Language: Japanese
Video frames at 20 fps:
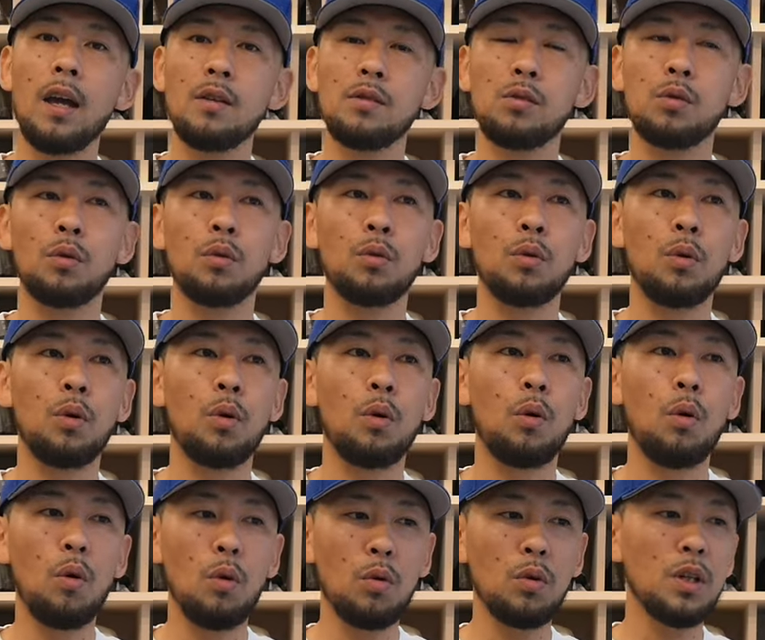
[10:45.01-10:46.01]
その
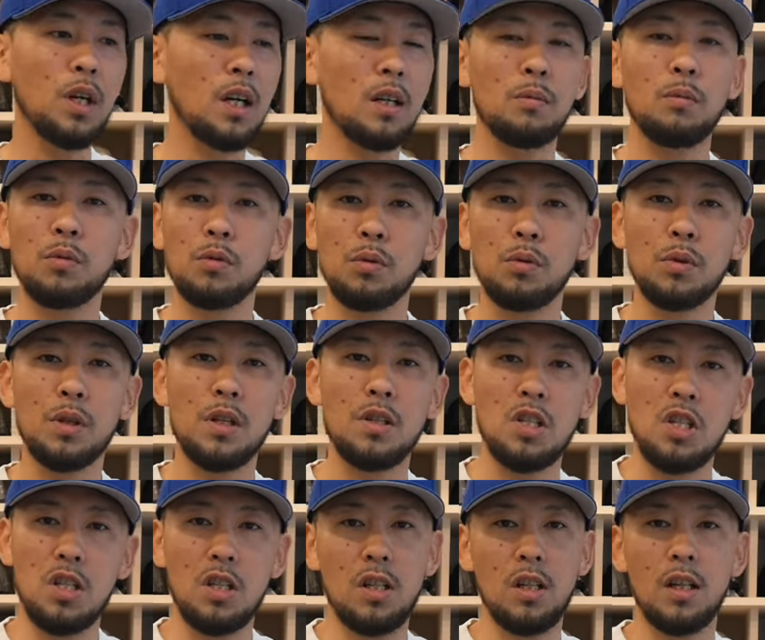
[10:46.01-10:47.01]
音楽もそうです
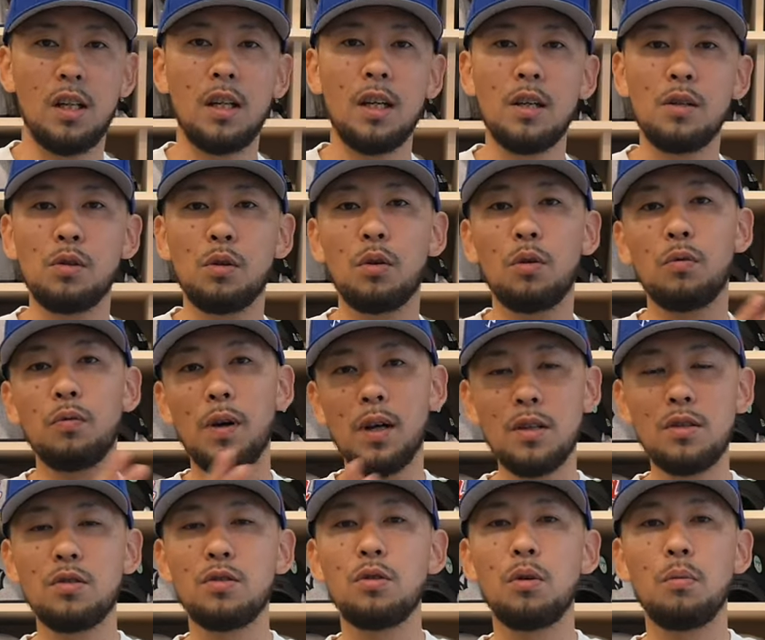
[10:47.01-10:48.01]
し、その
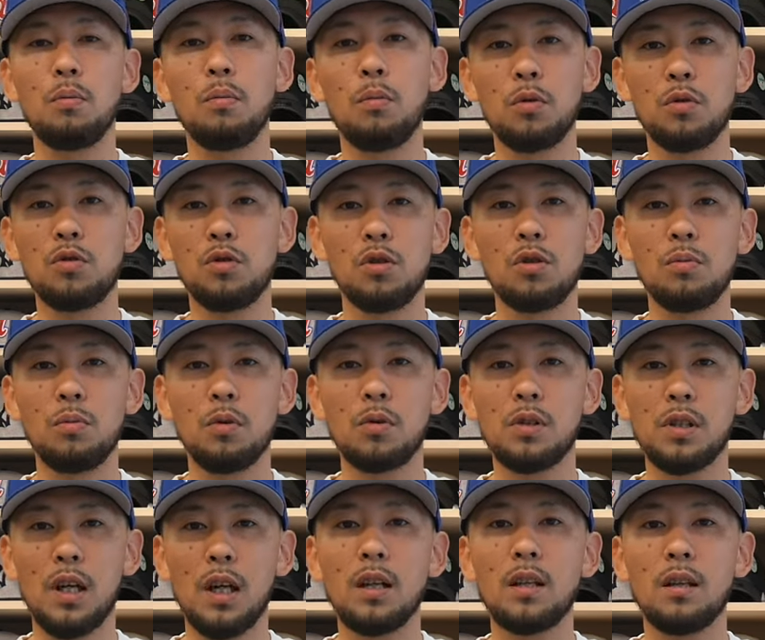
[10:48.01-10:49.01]
ファッションも注目
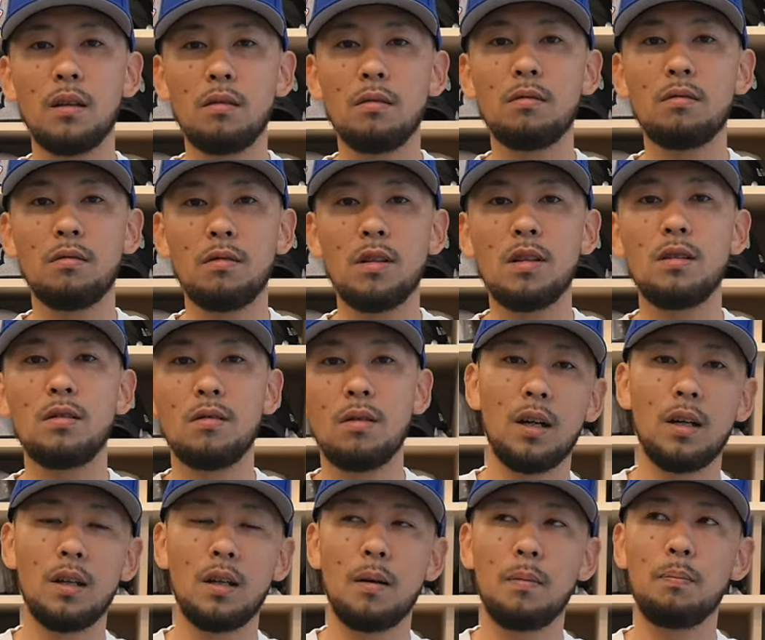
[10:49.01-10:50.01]
されてるっていう
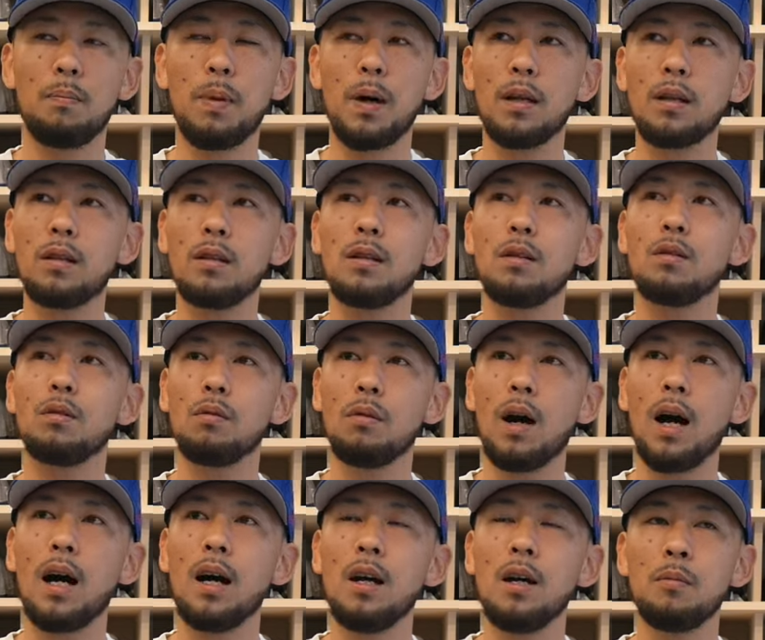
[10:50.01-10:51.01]
ラッパーっていうの
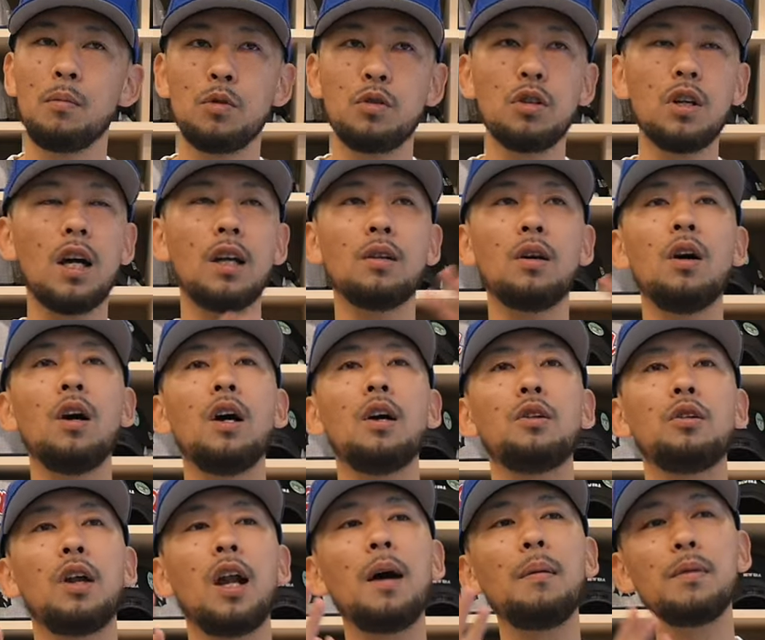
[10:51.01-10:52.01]
は、もちろんあの
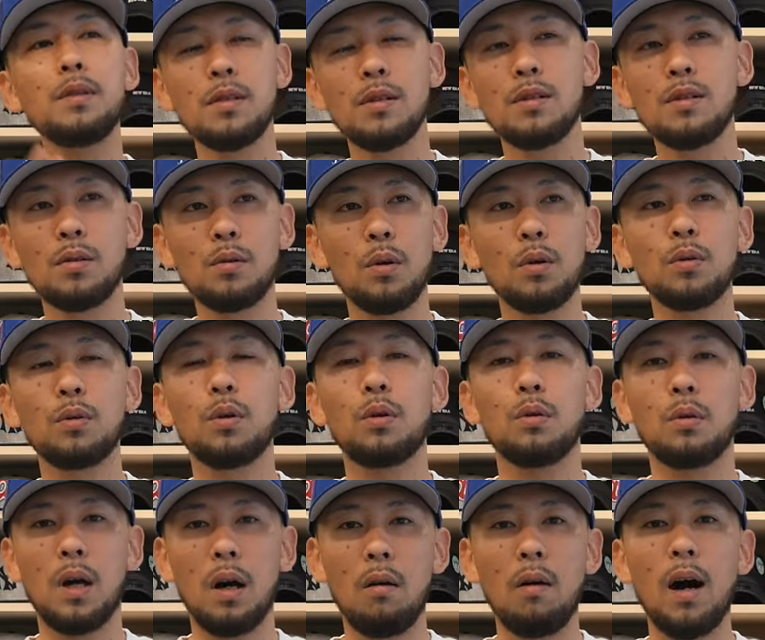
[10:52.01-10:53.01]
トラビス・スコット
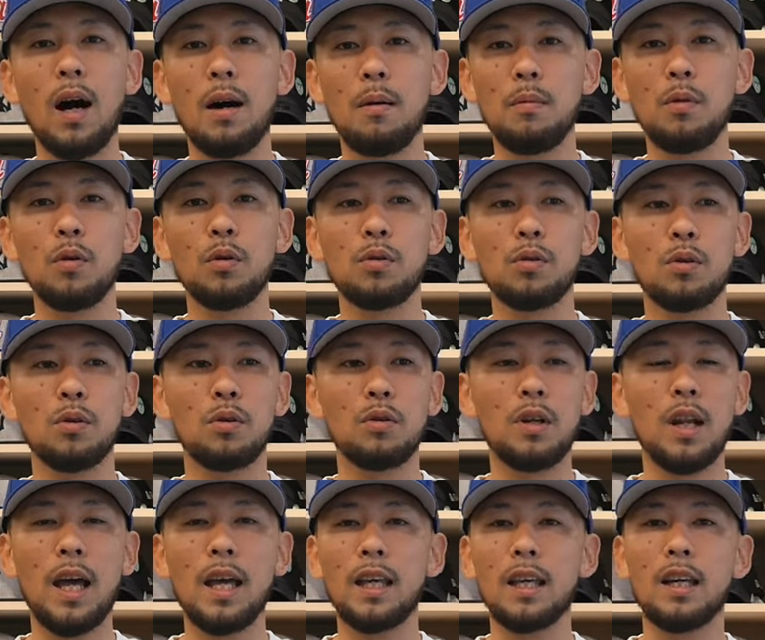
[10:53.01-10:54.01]
とかはもうその
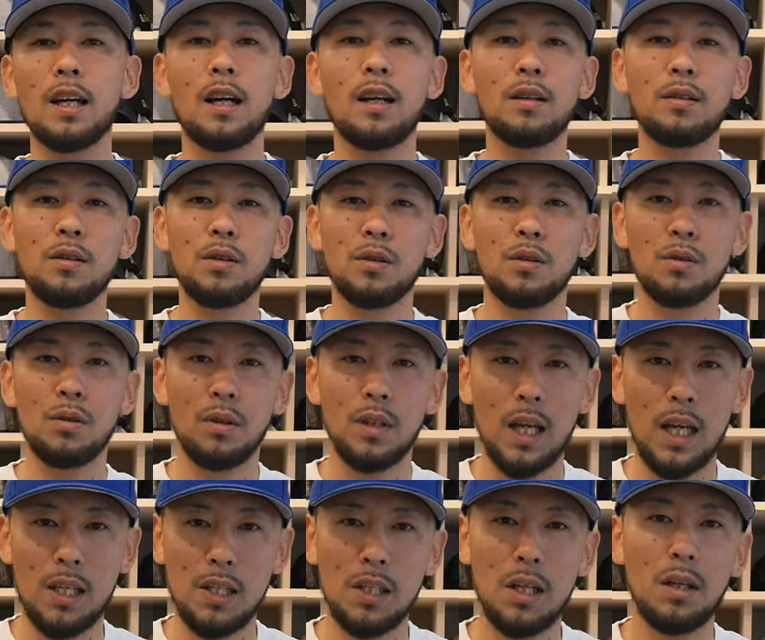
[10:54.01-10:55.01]
ナイキから靴を
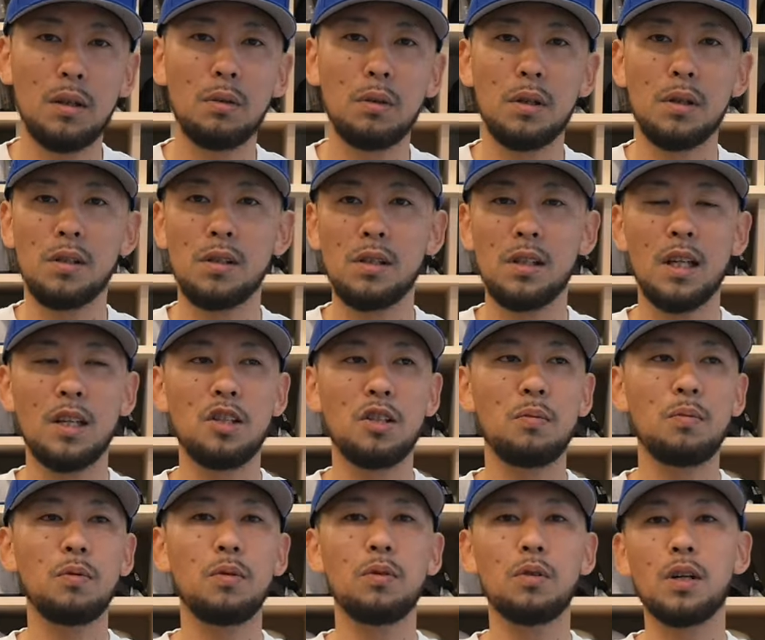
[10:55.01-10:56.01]
出したりとかですね、自
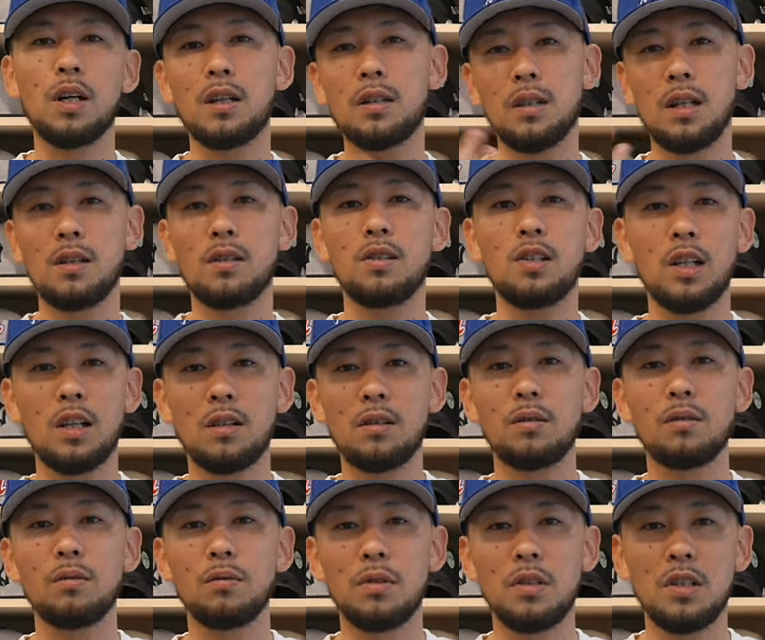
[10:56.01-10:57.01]
分のカクタスジャック
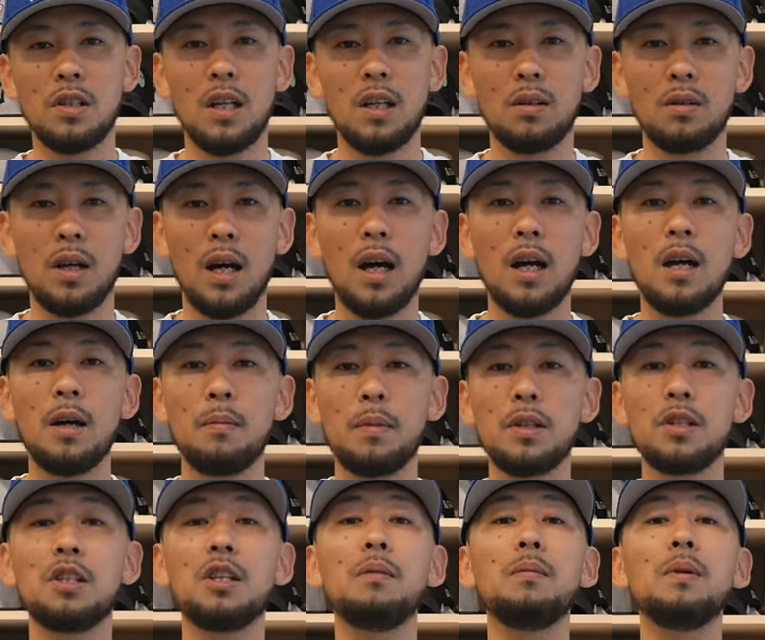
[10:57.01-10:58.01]
を運営したりとか、まあして